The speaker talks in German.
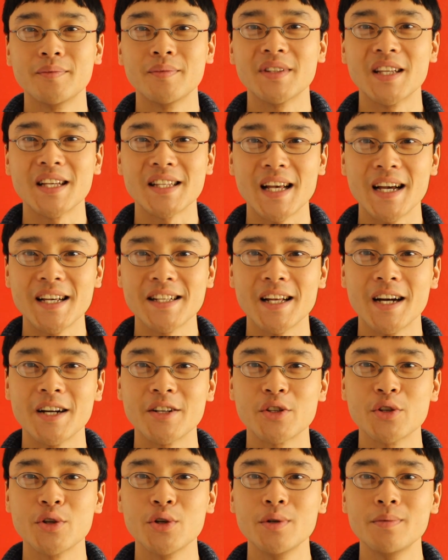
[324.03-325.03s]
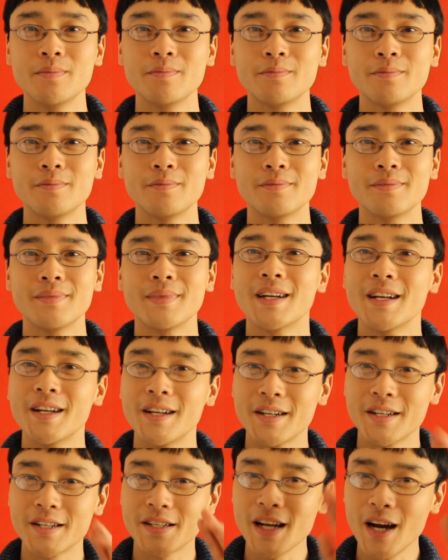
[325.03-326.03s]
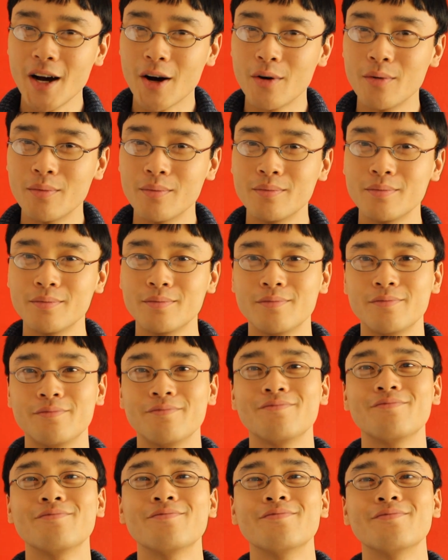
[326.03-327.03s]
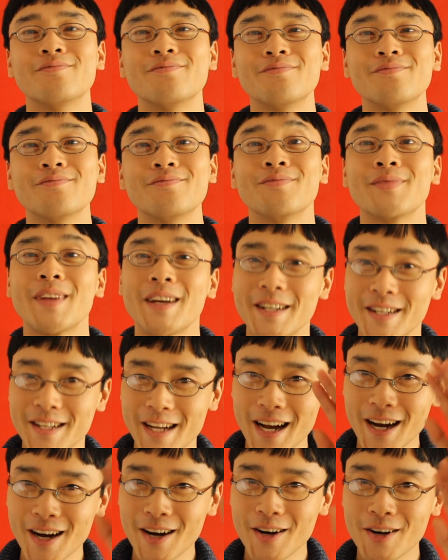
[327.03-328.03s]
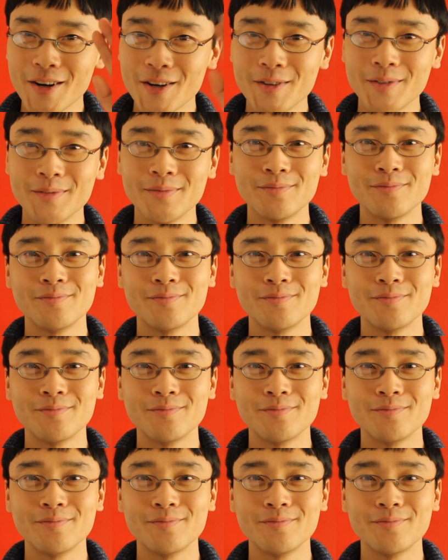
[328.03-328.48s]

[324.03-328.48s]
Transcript: Das heißt also Ciao. Ciao.